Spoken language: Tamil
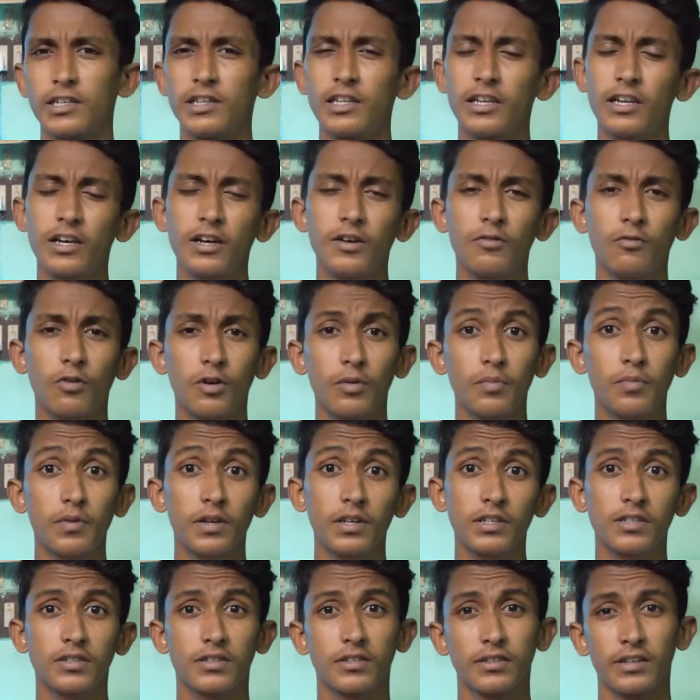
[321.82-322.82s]
இதில் ஒன்
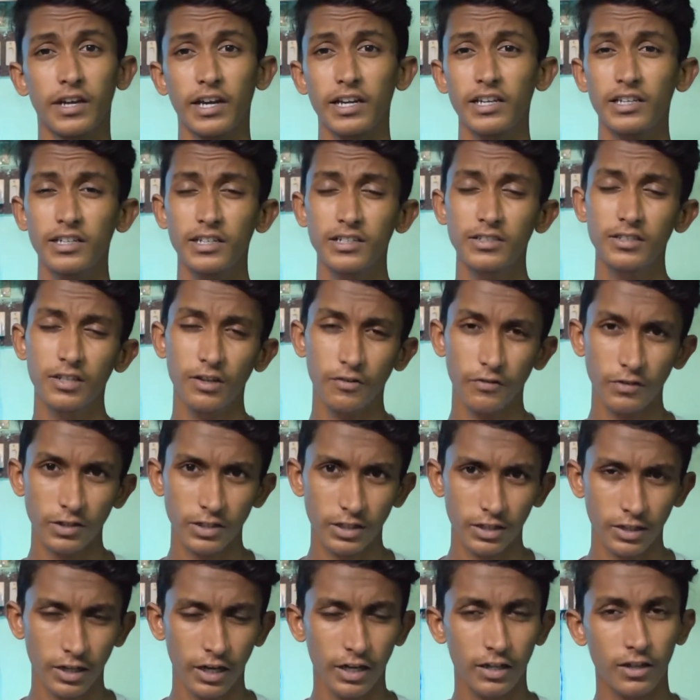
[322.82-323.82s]
ப்ளஸ் நைன்டி இயர்ஸ்
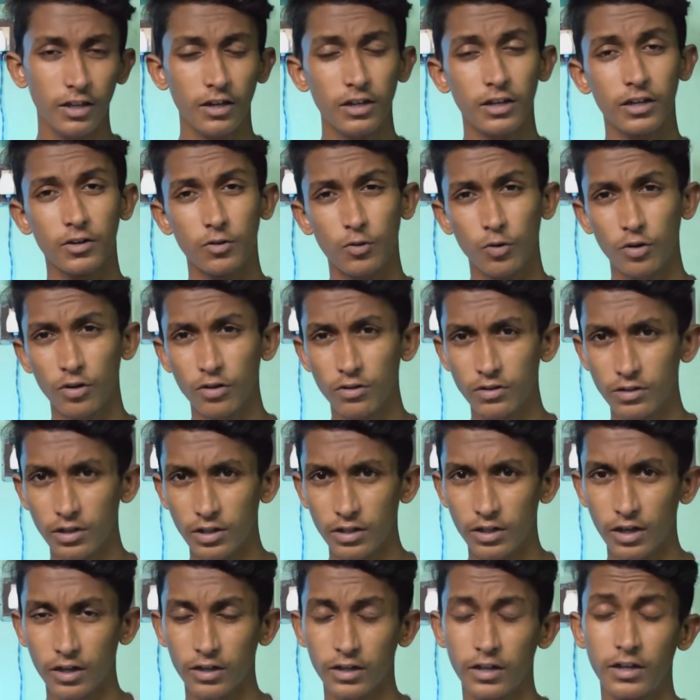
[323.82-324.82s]
ரெஃப்ரெஷிங் ரேட் தான் கொண்டு
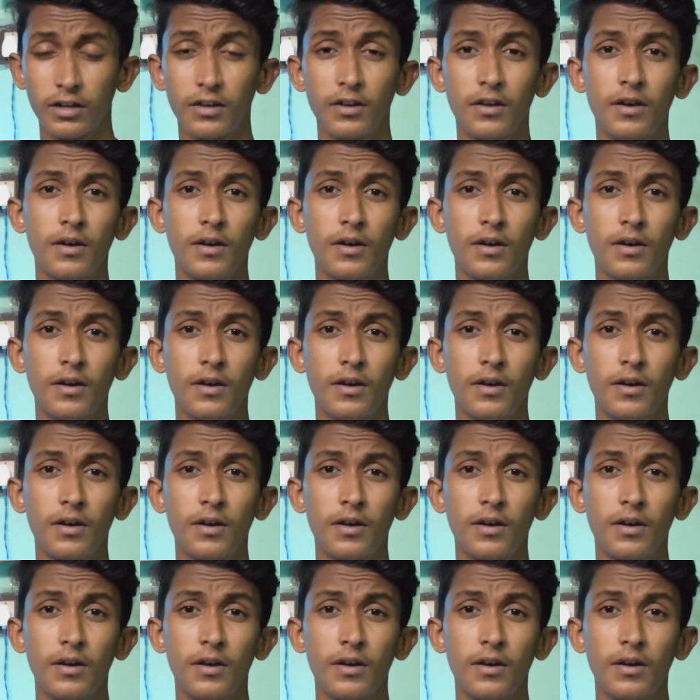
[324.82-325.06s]
வந்திருக்காங்க